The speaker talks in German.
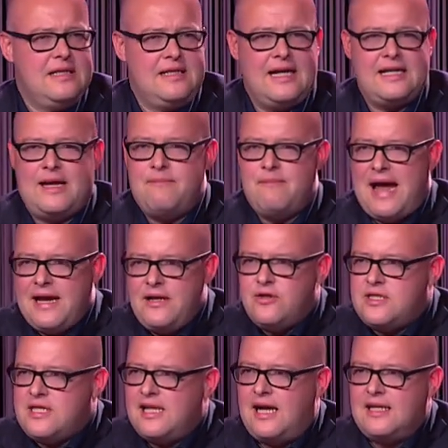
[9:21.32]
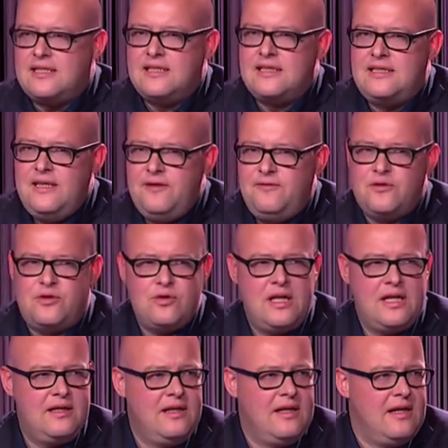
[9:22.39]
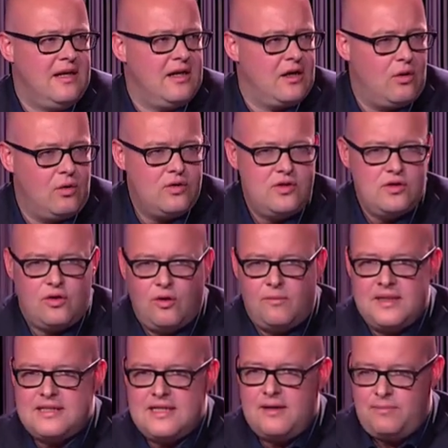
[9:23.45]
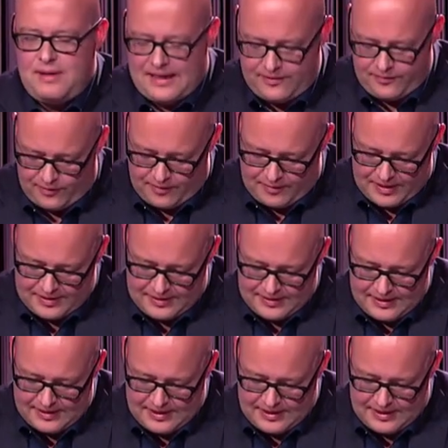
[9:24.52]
nach gemeinnützigen Alternativen zu den großen kommerziellen Plattformen